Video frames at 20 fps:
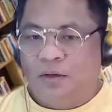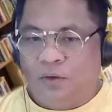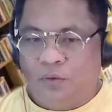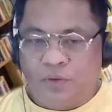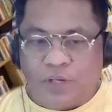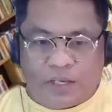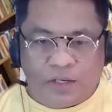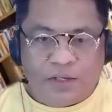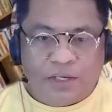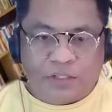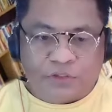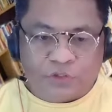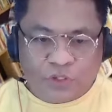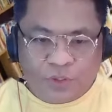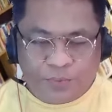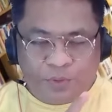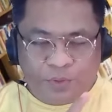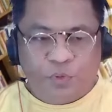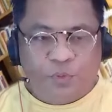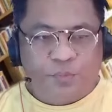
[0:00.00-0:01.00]
Okay, ito
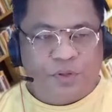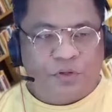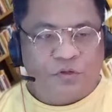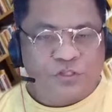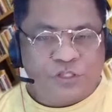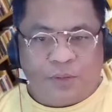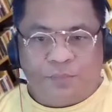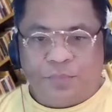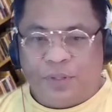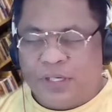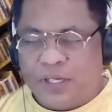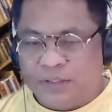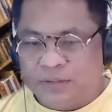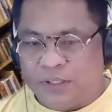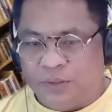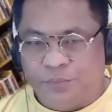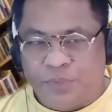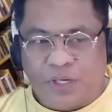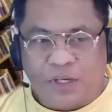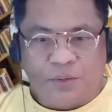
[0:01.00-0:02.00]
naman po pag-usapan
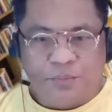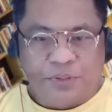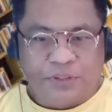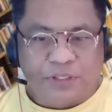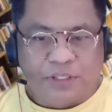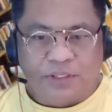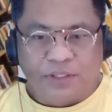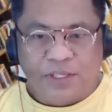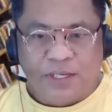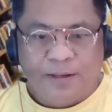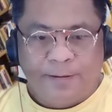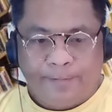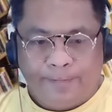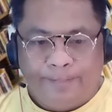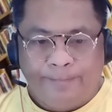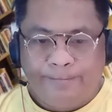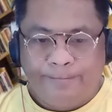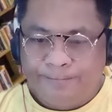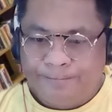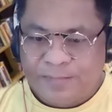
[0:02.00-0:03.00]
natin mga kapatid.
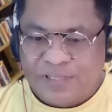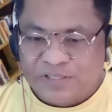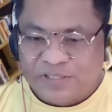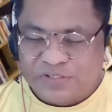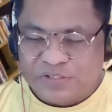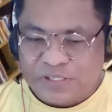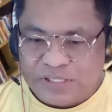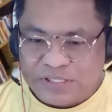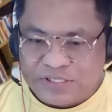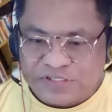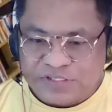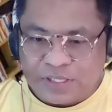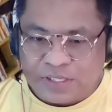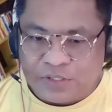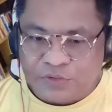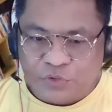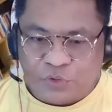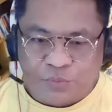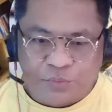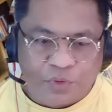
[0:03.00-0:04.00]
Si
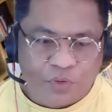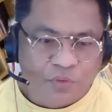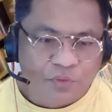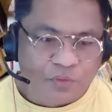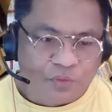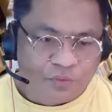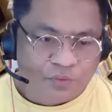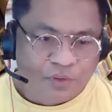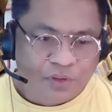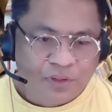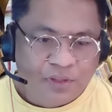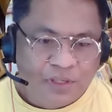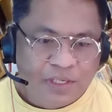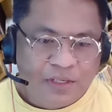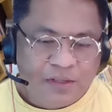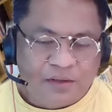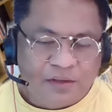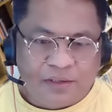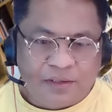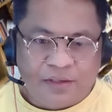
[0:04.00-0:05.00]
Senator Bongo
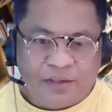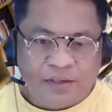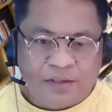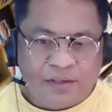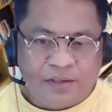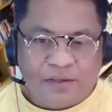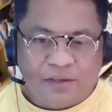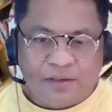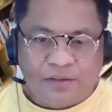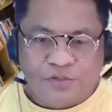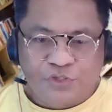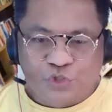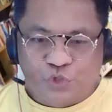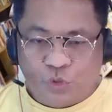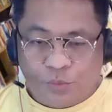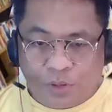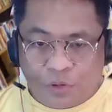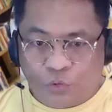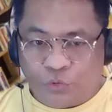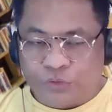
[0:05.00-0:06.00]
eh
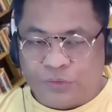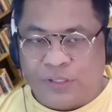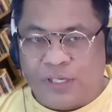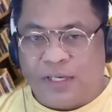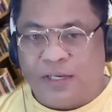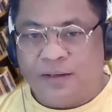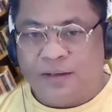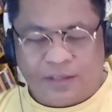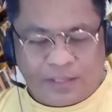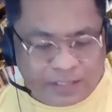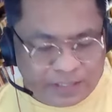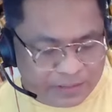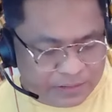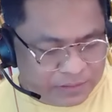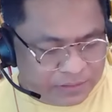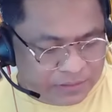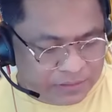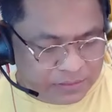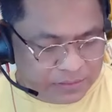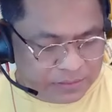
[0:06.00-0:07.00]
sumagot na kay